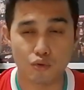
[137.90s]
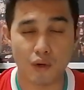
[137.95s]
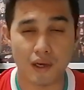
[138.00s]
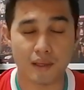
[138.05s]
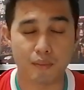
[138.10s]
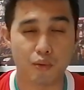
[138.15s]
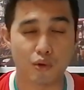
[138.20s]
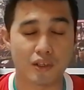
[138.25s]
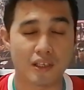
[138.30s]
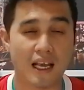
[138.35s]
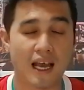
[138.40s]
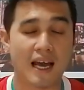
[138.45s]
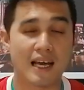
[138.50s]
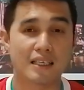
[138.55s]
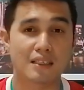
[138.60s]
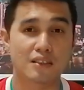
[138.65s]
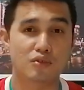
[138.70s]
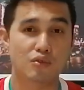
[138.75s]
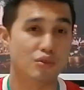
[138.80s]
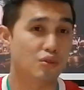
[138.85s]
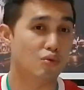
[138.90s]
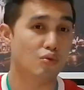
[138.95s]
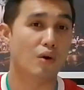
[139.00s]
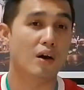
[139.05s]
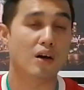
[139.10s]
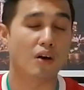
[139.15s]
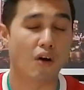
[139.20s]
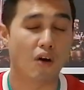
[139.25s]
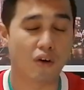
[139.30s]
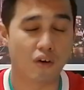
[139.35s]
ด้วยผลงานส่วนตั
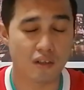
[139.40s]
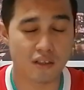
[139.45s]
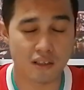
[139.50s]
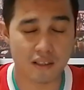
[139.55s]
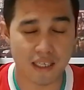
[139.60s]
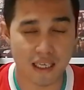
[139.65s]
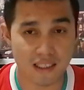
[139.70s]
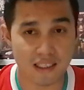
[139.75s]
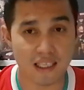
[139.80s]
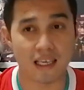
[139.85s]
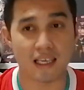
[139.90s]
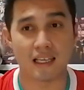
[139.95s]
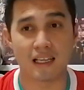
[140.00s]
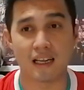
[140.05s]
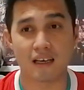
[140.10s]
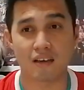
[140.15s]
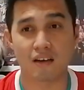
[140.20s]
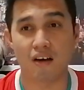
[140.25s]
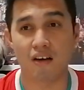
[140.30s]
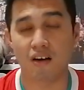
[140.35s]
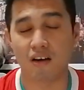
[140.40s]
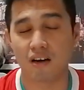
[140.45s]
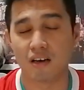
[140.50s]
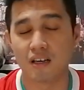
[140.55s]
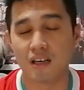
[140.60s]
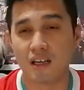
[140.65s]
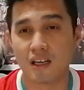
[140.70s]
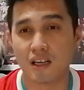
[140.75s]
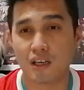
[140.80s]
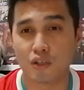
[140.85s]
วของนักเตะแล้วก็
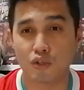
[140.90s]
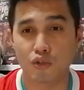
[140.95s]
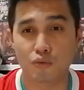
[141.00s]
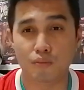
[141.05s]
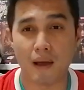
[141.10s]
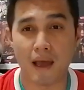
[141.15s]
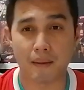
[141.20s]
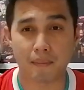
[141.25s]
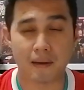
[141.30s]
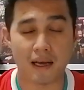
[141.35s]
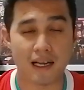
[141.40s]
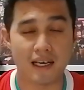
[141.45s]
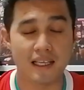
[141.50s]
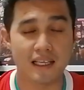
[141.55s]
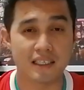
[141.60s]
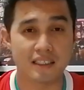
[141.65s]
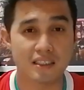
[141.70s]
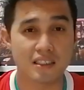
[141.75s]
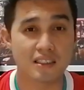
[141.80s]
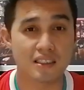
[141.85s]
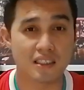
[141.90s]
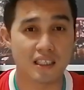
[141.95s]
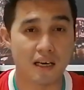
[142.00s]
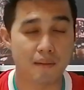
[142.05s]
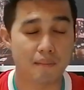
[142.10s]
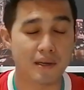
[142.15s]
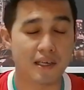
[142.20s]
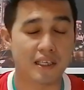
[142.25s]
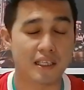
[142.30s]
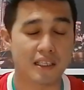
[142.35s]
รูปแบบการเล่นซึ่งเรี
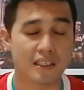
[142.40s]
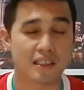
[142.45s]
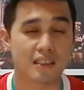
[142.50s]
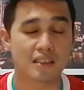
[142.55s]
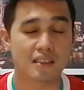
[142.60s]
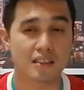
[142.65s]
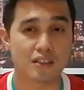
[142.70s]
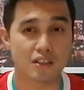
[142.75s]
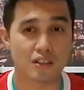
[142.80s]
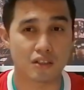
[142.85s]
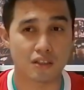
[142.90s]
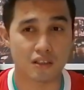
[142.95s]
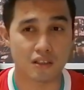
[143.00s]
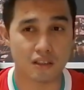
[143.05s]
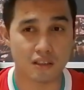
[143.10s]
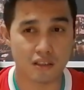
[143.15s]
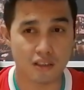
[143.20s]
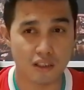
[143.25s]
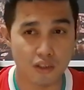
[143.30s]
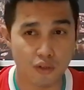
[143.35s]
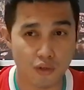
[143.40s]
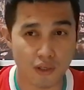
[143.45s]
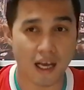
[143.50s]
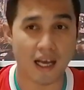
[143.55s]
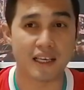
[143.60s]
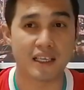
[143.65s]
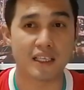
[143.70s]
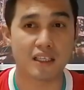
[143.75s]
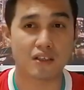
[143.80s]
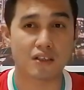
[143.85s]
ยนมาดริดฤดู
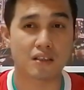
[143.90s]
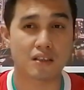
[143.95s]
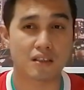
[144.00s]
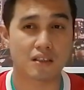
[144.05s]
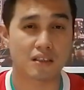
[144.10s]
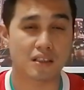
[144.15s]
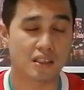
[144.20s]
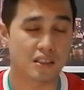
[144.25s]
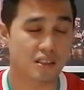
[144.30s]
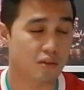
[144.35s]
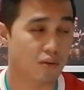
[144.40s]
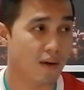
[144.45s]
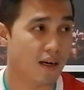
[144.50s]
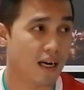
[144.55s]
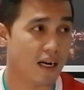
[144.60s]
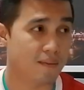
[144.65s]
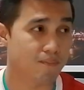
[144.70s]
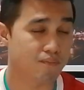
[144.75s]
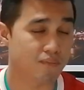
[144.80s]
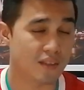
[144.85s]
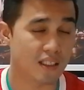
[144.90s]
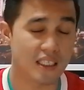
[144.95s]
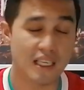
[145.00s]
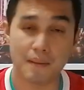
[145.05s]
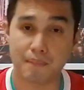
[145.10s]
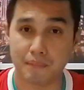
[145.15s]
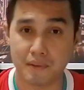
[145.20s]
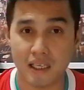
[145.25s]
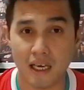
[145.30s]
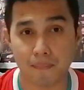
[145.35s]
กาลนี้ถือซะว่า
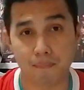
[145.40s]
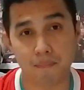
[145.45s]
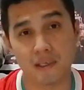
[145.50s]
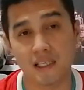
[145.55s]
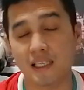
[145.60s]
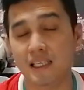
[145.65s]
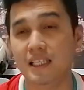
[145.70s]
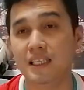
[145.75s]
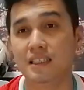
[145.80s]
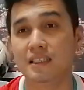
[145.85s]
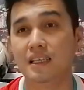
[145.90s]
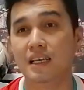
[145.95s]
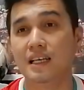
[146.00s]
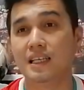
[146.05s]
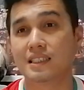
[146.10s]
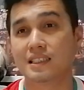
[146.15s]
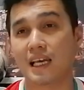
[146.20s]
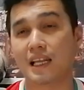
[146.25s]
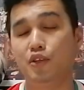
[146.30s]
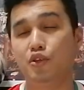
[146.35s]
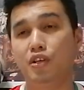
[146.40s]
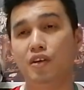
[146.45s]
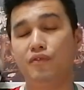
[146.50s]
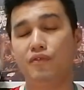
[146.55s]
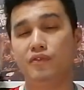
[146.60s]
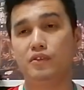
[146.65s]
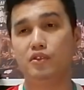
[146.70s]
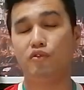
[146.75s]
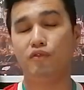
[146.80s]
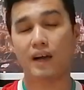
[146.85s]
เงียบเงียบไปนิดนึง แต่ในชั
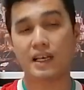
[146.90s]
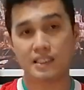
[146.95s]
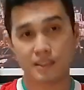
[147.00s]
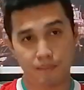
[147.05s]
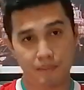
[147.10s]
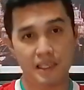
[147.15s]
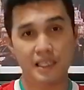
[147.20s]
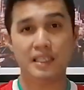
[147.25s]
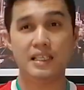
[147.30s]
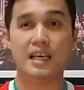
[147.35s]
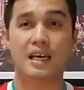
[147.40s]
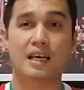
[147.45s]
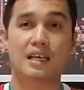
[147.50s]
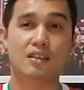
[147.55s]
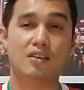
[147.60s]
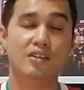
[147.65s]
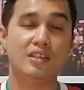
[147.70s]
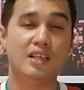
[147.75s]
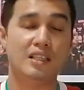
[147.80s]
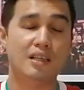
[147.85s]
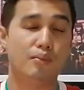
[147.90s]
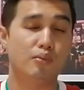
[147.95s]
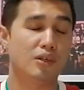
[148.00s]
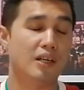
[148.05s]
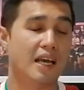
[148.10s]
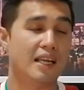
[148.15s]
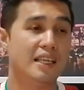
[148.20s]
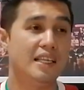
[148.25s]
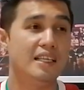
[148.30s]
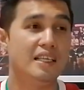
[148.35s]
ฟยูฟาแชมเปี้ยนลีกเนี่ย ก็ยังทำผ
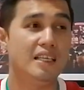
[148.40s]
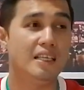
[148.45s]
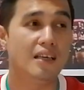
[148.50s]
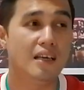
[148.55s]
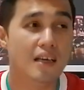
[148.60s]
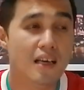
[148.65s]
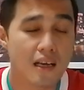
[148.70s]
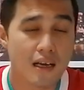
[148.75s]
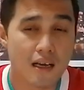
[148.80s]
ลงานได้ดี